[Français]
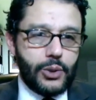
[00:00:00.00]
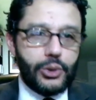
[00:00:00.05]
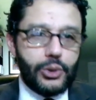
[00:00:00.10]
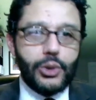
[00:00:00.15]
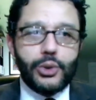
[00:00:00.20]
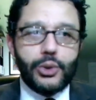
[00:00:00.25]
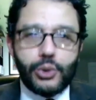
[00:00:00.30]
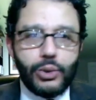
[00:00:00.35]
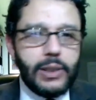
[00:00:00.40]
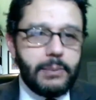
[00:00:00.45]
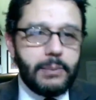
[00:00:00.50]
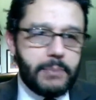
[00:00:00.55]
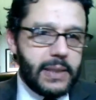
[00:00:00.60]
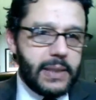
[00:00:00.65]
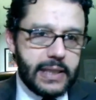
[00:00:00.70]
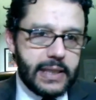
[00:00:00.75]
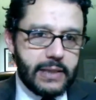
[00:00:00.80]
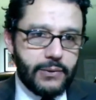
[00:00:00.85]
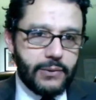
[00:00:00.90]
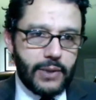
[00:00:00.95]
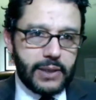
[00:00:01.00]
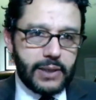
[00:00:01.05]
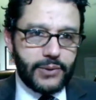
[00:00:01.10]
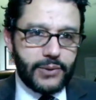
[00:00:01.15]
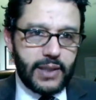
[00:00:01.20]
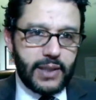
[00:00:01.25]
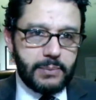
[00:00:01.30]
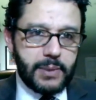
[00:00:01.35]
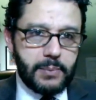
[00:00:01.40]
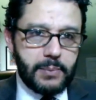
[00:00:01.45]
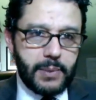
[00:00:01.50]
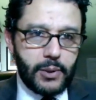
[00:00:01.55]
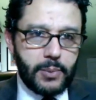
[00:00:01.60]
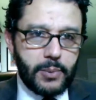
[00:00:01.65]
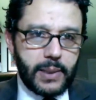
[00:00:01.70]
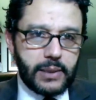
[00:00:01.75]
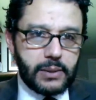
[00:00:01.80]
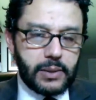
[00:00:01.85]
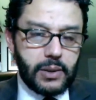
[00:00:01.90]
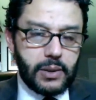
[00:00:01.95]
De tous les pays qui vont être frappés par le
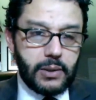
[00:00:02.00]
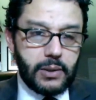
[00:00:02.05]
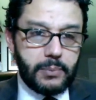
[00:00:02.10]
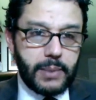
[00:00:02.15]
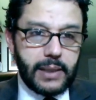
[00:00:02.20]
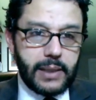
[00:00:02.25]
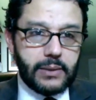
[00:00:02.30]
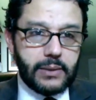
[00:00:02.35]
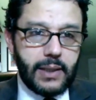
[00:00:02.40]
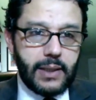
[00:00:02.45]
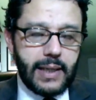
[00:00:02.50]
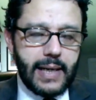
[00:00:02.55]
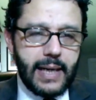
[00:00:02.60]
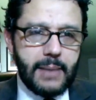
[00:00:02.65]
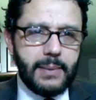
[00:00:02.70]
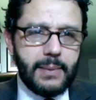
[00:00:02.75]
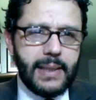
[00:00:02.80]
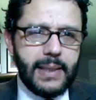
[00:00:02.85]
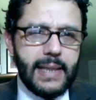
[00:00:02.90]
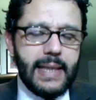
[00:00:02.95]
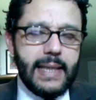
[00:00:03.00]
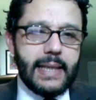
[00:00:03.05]
printemps, arabe,